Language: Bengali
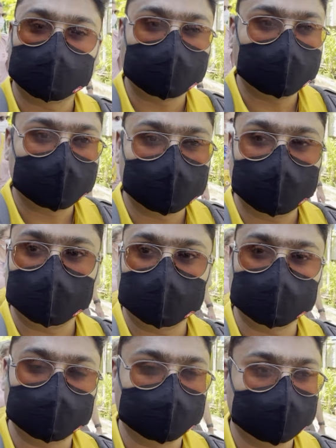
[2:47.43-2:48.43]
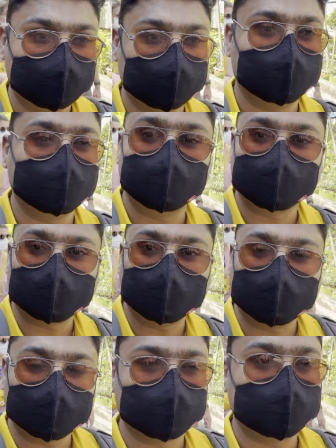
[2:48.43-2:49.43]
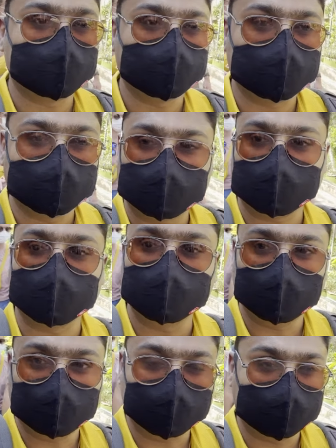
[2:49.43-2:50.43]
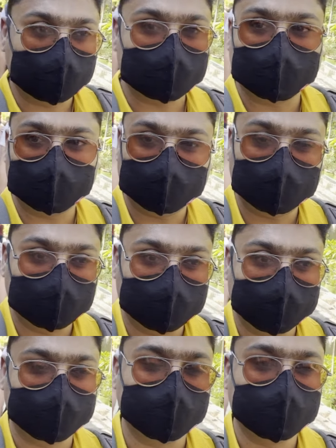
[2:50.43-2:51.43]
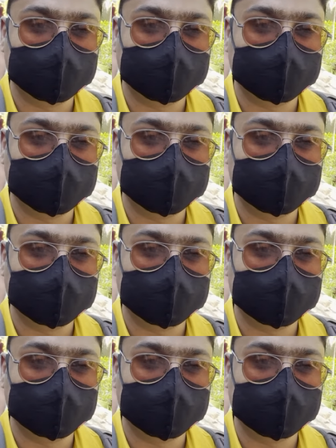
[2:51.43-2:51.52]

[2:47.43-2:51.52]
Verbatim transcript: করে লাগলো এক একজনের মানে প্রায় বারোশো পঞ্চাশ টাকা নিয়ে দেবো আজকের দিনের রেটে